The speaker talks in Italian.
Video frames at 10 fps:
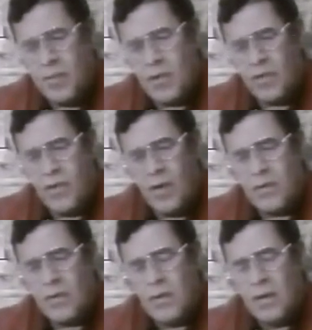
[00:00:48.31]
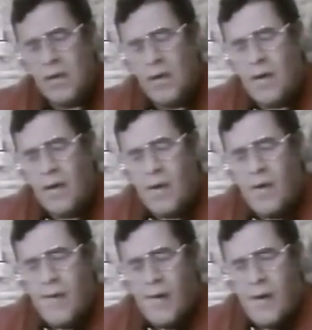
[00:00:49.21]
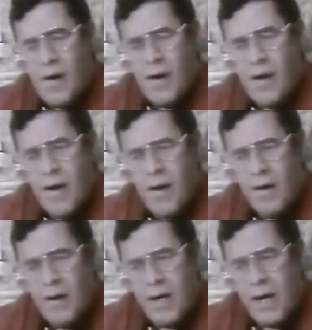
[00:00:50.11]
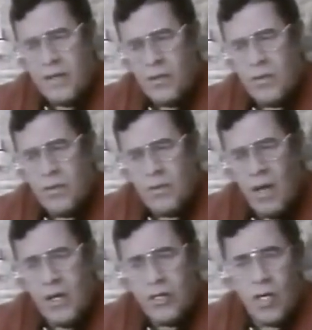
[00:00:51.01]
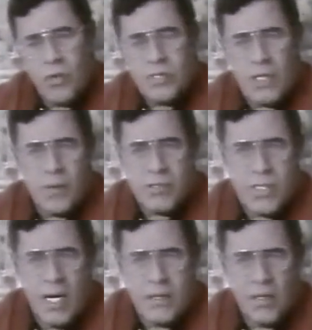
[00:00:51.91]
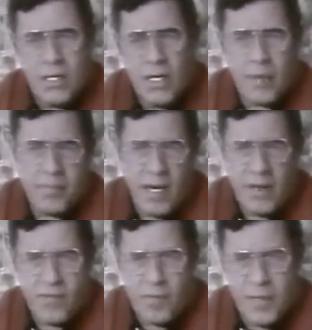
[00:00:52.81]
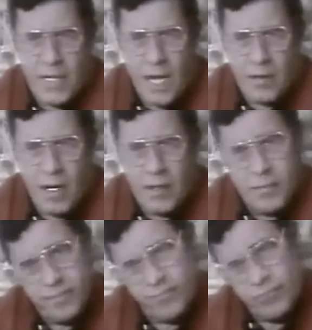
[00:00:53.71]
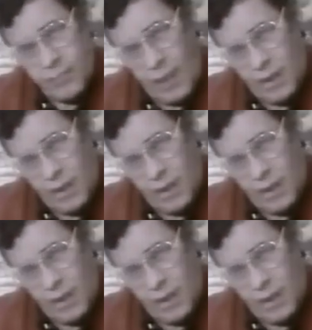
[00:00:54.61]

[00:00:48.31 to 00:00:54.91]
in teatro a fianco dei miei genitori. Seppi solo alcuni anni dopo che erano stati pagati per la mia prestazione.